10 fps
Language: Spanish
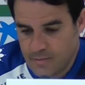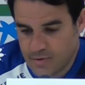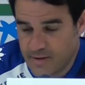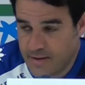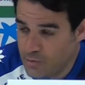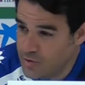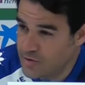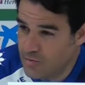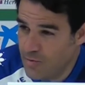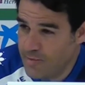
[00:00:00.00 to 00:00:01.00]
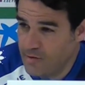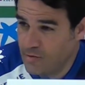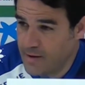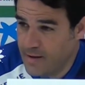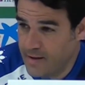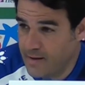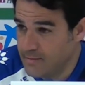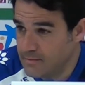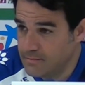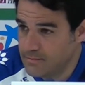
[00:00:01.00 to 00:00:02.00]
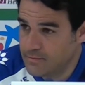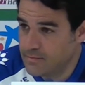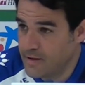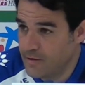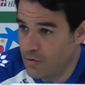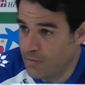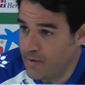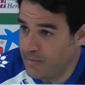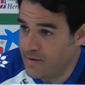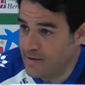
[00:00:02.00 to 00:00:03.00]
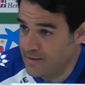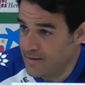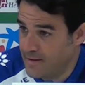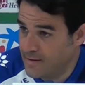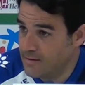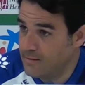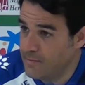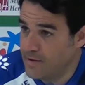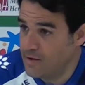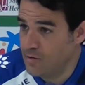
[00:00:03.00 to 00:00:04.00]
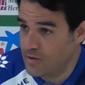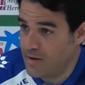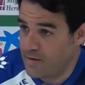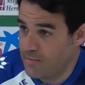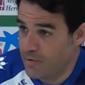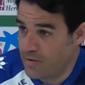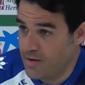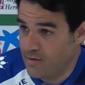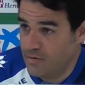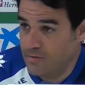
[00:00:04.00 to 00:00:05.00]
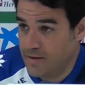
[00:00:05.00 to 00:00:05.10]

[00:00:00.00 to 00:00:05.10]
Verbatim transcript: pues tenemos esos momentos que, que, no nos permite estar metidos al 100%, ¿no?